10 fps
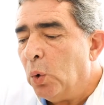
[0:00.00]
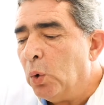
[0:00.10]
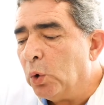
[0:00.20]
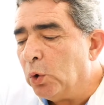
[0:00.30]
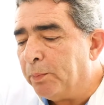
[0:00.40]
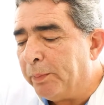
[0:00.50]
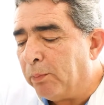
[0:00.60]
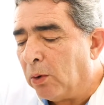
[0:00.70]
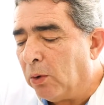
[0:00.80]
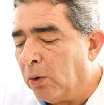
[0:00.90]
un
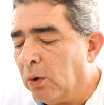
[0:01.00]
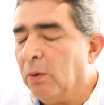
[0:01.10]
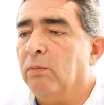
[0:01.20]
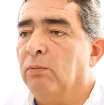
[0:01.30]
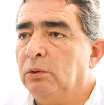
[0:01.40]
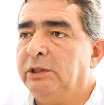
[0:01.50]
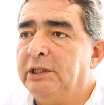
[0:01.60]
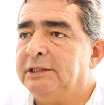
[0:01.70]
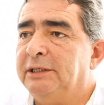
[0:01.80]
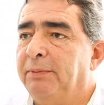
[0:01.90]
grupo
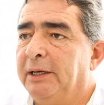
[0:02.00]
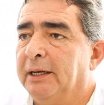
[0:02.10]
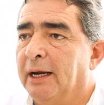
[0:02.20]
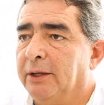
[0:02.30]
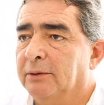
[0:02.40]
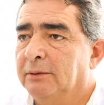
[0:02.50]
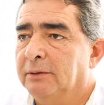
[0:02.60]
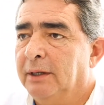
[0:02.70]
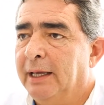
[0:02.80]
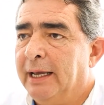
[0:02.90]
multidisciplinario
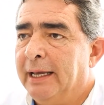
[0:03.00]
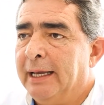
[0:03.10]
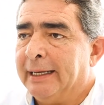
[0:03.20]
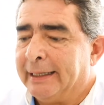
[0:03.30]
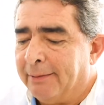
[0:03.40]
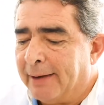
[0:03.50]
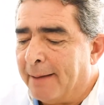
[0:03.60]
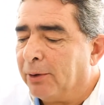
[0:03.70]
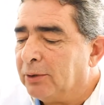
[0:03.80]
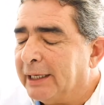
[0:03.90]
que va
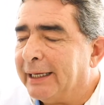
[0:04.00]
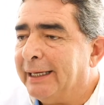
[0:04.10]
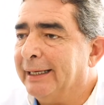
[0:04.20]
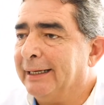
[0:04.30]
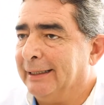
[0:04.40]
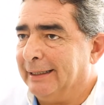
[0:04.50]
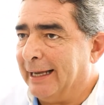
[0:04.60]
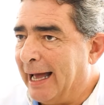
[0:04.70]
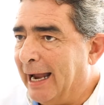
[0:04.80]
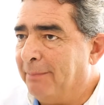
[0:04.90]
a proteger
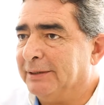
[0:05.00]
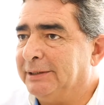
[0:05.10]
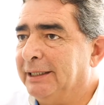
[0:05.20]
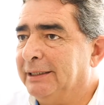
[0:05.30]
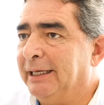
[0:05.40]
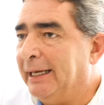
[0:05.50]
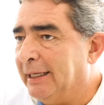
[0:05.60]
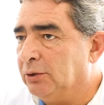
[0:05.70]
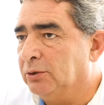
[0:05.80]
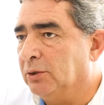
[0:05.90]
al paciente
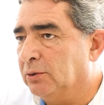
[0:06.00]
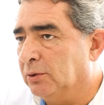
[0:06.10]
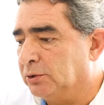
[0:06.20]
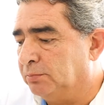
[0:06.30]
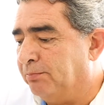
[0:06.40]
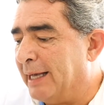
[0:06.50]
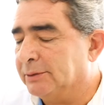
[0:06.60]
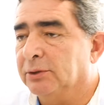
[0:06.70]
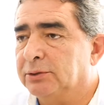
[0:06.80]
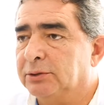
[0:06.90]
en todos los
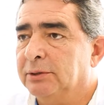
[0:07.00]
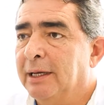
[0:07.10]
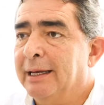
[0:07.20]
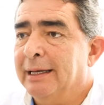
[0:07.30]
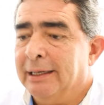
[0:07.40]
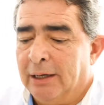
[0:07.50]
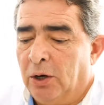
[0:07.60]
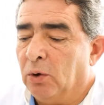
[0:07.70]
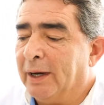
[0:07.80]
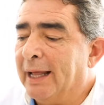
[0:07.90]
pasos,
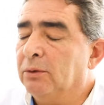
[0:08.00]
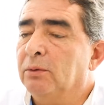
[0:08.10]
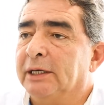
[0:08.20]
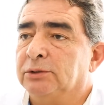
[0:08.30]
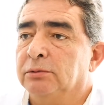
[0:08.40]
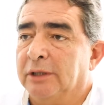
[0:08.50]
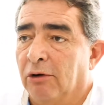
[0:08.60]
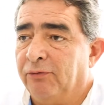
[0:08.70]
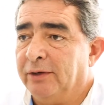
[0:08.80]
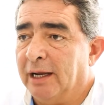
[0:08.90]
logrando un
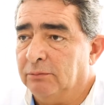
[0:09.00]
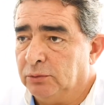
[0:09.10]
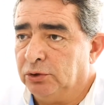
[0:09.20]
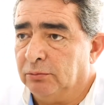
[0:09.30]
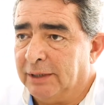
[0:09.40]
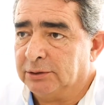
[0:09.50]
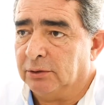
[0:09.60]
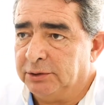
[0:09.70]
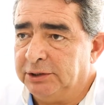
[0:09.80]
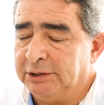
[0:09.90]
resultado final mucho más
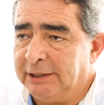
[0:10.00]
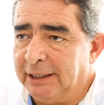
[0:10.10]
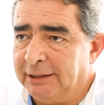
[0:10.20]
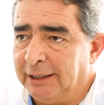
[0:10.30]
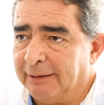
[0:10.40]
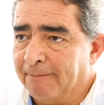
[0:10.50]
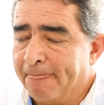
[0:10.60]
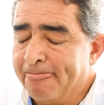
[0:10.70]
consistente.